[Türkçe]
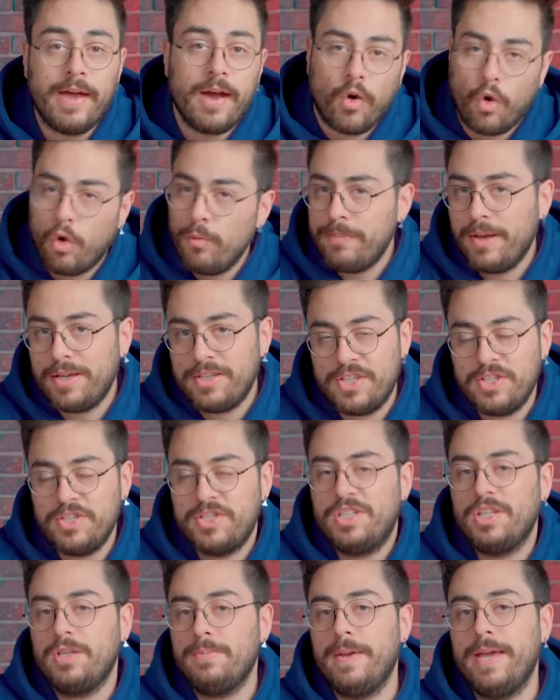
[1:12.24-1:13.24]
Ve 15
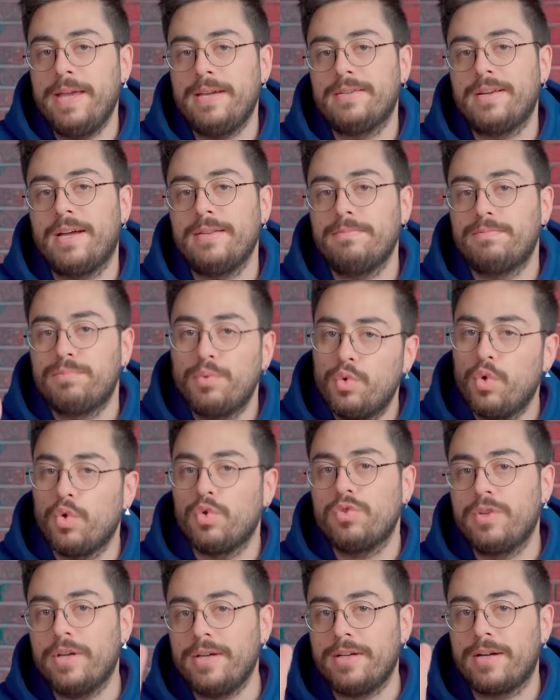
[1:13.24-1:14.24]
inçlik bir ekran bu
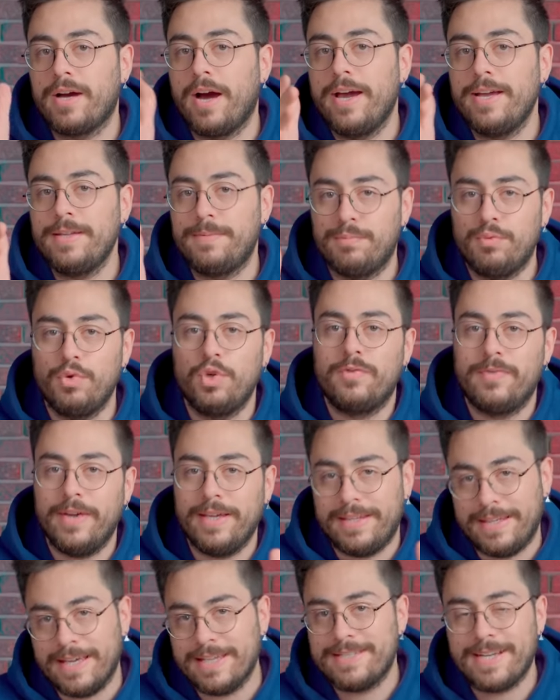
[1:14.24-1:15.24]
konuda gayet büyük ve
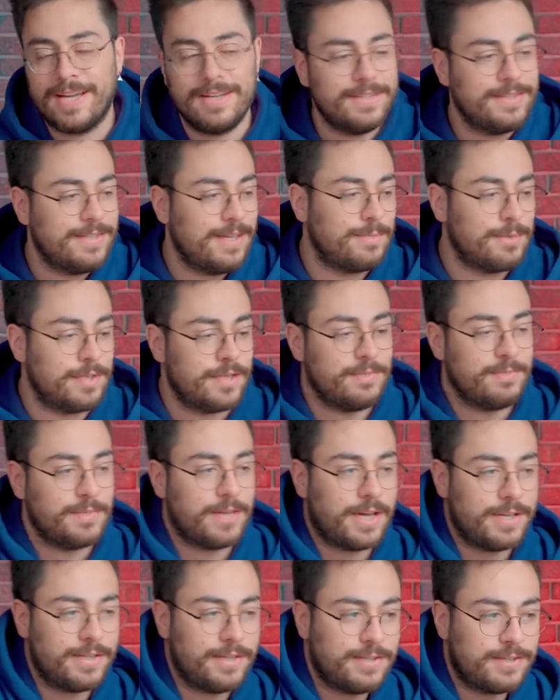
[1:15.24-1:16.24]
yeterli diyebilirim.
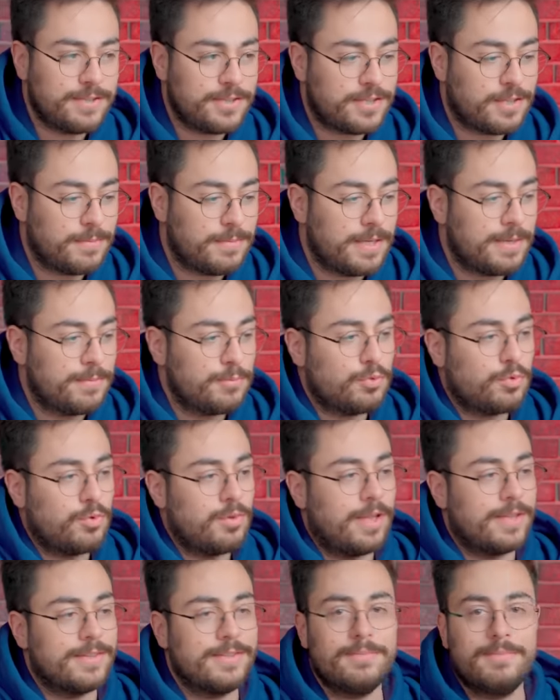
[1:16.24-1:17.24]
Yani işte benim
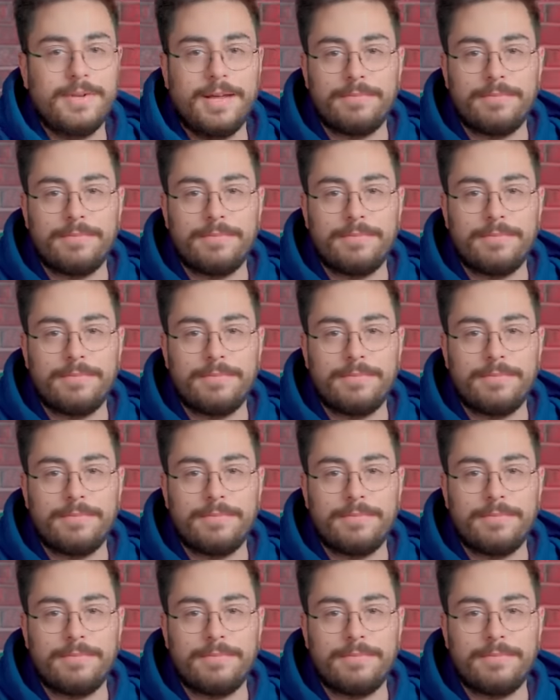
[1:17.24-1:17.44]
kullandığım